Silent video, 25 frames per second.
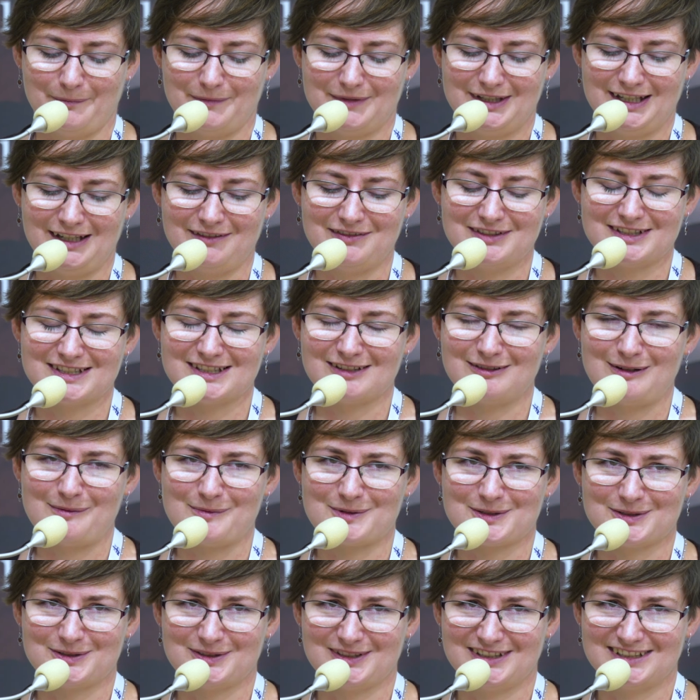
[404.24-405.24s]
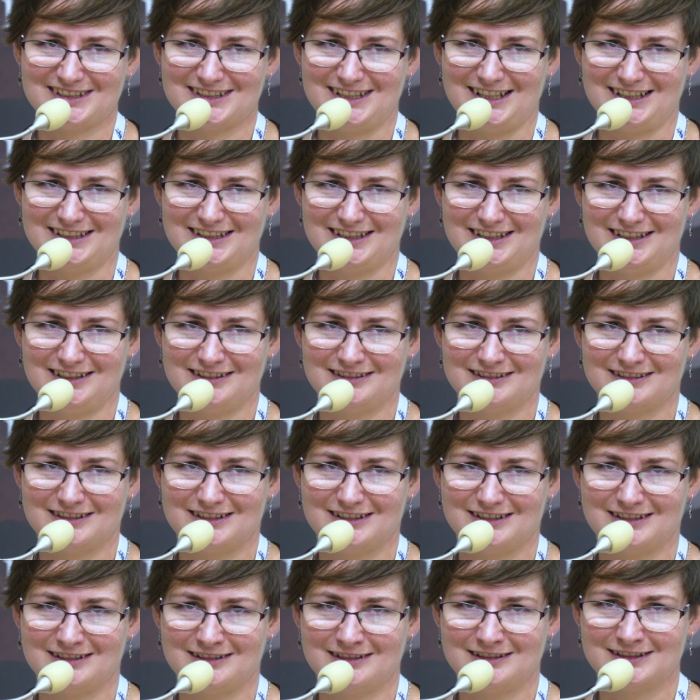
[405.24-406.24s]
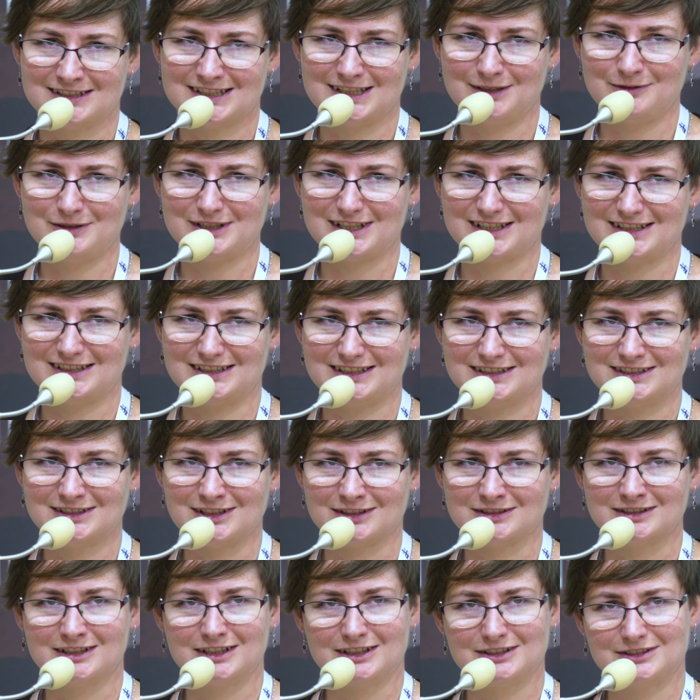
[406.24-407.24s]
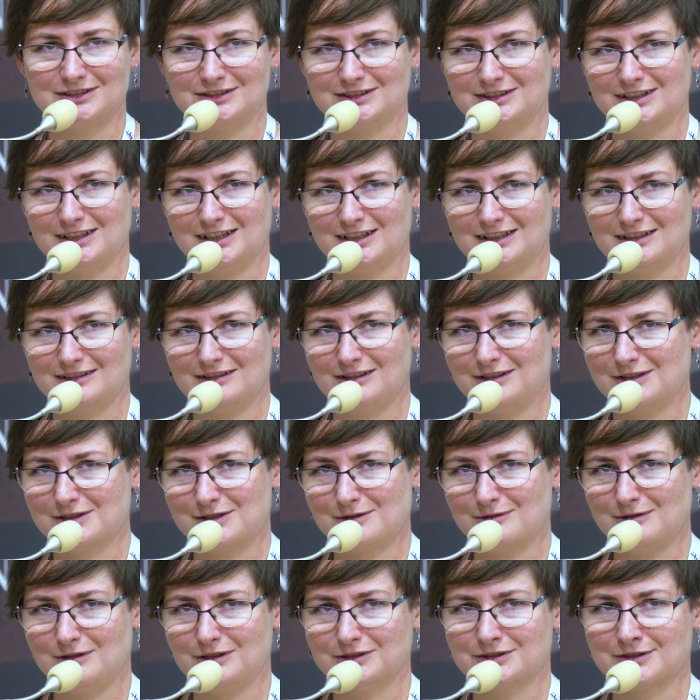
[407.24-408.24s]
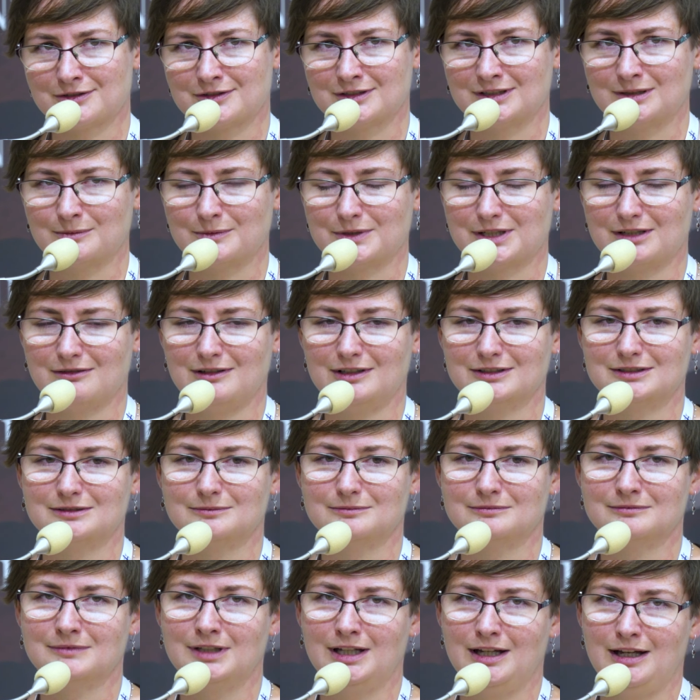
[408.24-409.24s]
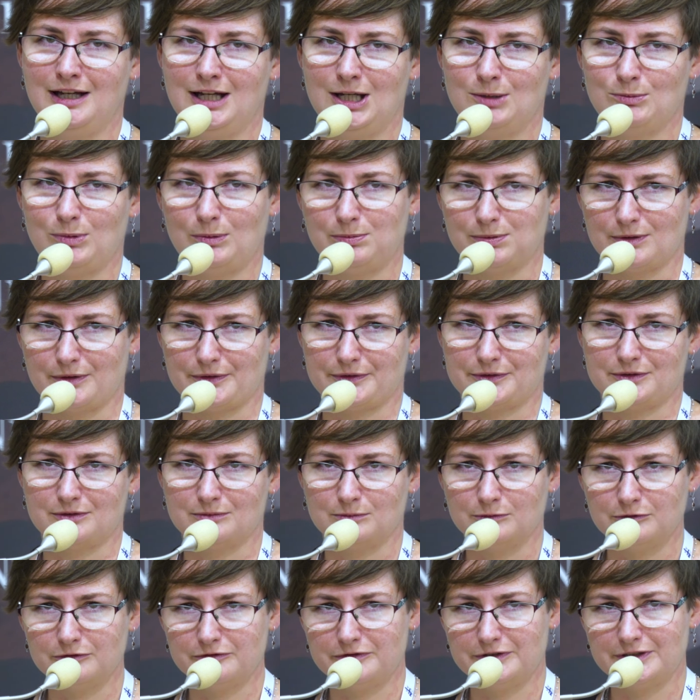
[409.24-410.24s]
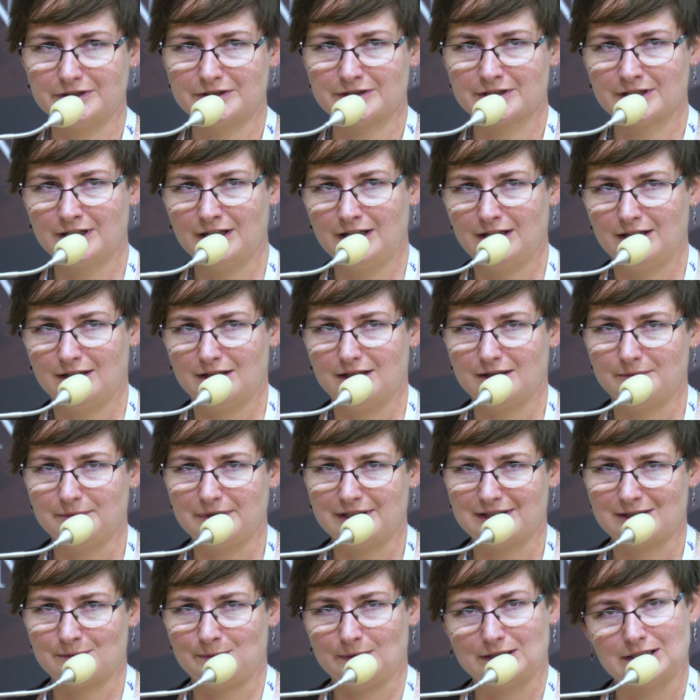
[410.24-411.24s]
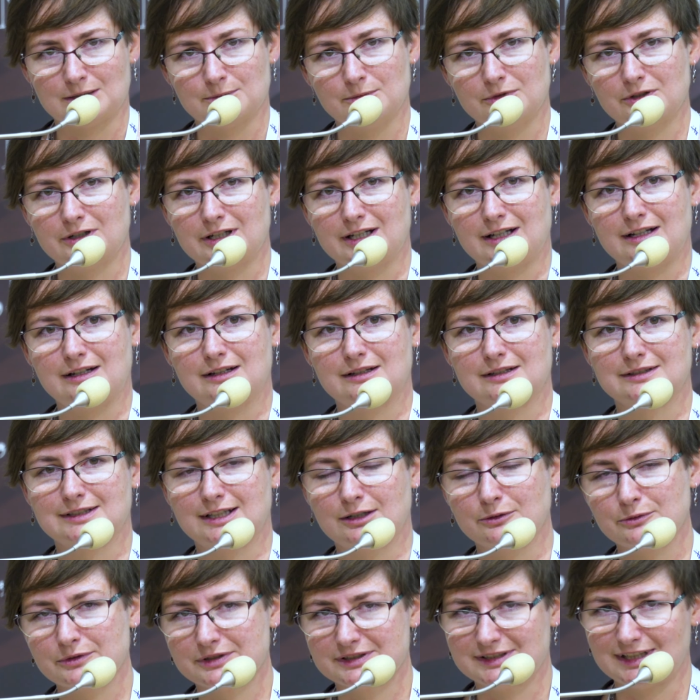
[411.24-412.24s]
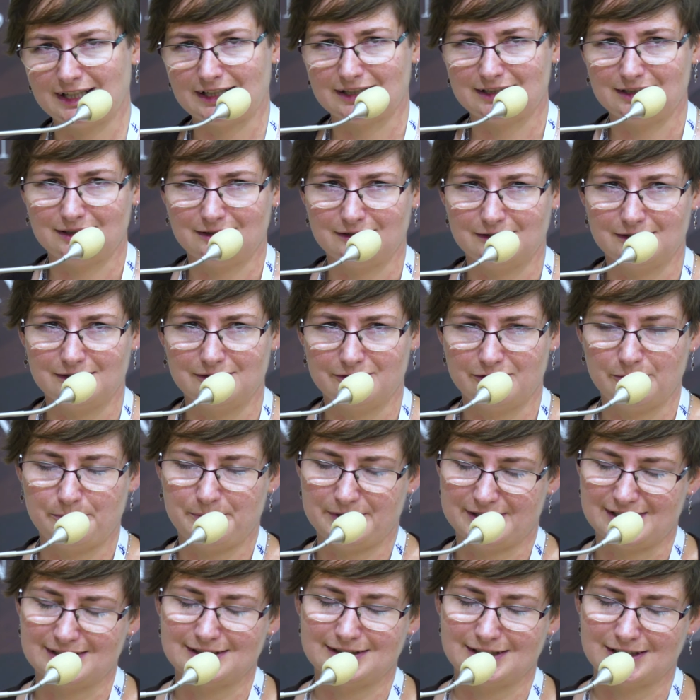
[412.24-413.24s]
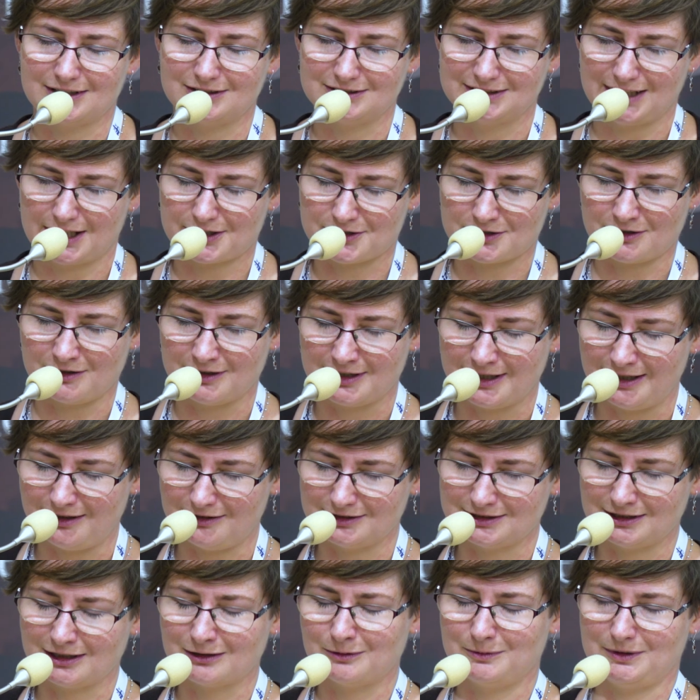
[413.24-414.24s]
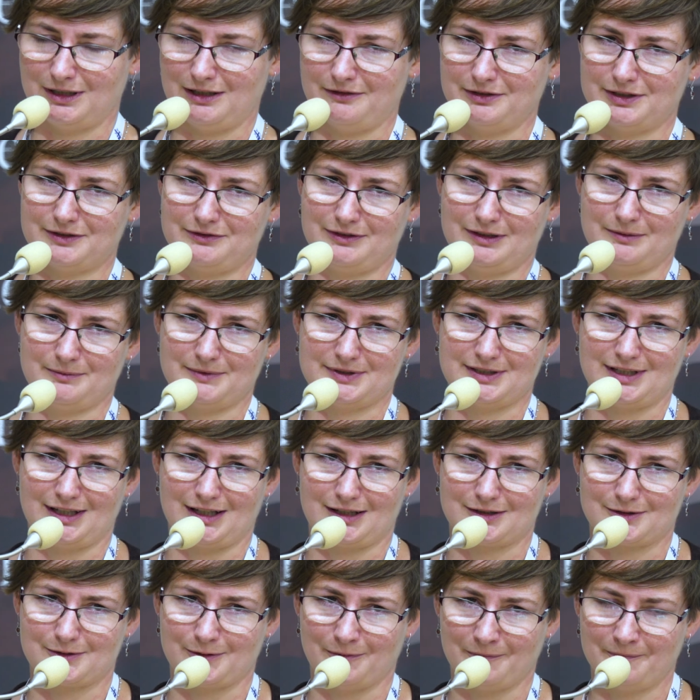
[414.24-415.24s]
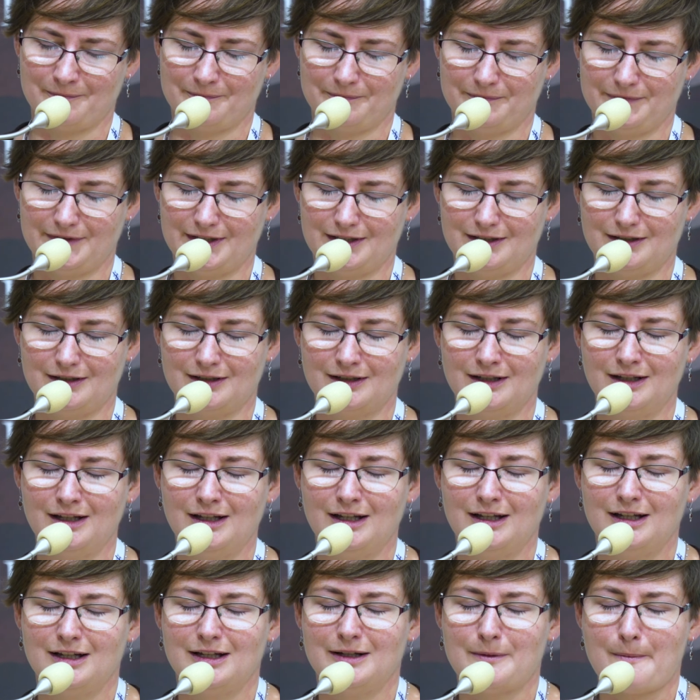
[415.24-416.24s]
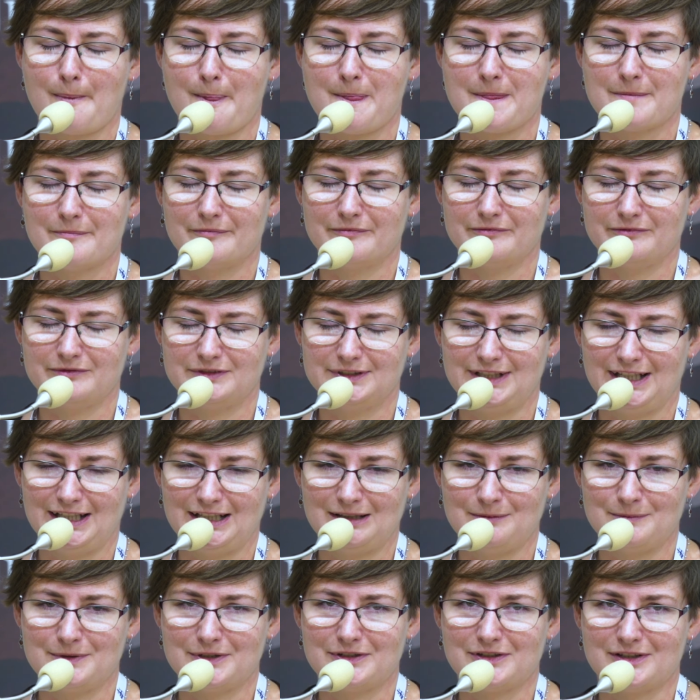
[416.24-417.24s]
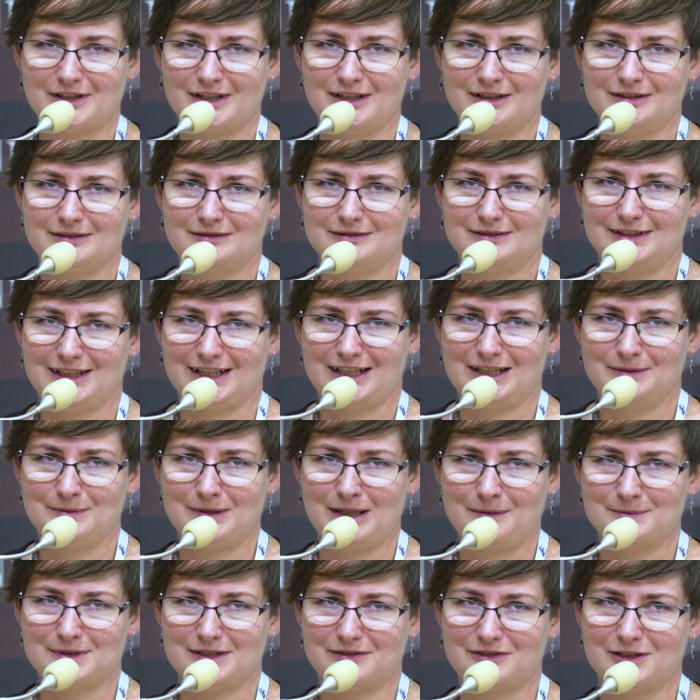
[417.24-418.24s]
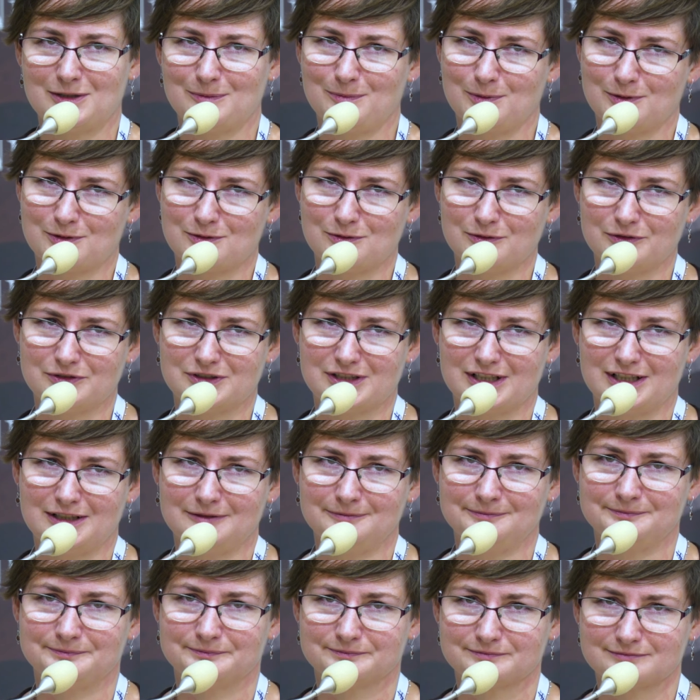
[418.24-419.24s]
Ja wiedziałam, że to jest dla niej cały czas istotne. I to nie chodziło o to, że ona musiała o tym po prostu mówić, mieć Pana Boga na ustach i wypisanego na czole. Ona go miała w swoim sercu. I wydaje mi się, takie miałam zawsze poczucie,